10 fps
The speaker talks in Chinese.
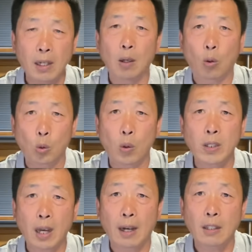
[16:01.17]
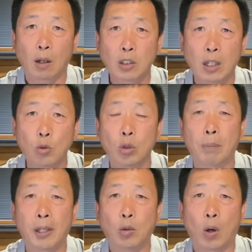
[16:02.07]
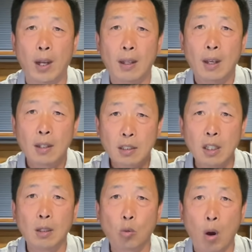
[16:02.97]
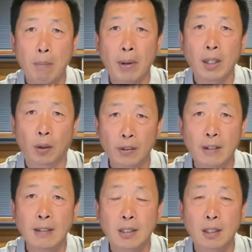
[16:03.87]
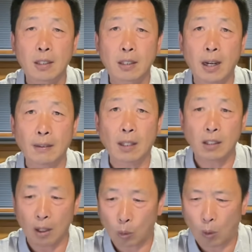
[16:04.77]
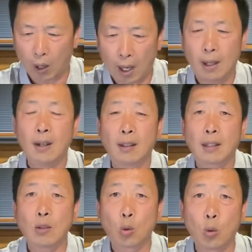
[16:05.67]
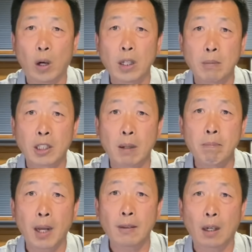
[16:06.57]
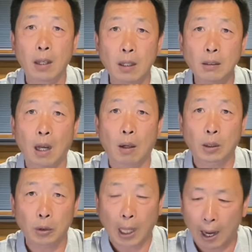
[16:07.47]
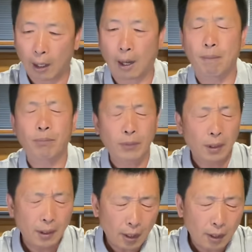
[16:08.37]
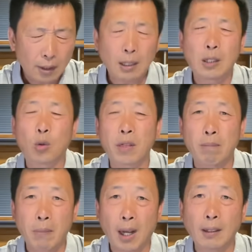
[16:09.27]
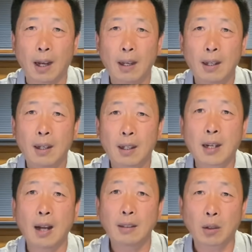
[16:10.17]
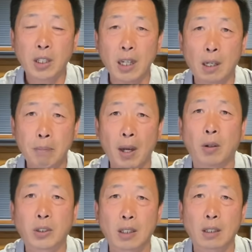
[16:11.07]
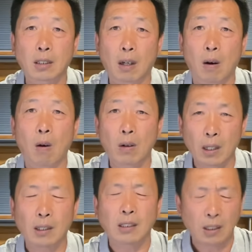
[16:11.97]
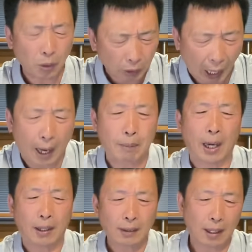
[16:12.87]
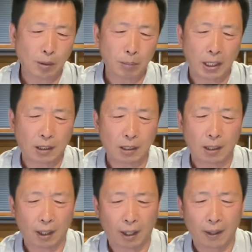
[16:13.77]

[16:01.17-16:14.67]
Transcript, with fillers: 有国家药监局的批准，尽管没有三期试验的结果。但如果你们身边的领导都打了，那你说怎么办呢？看到这个标志的时候，嗯，你就打吧，那就没辙了。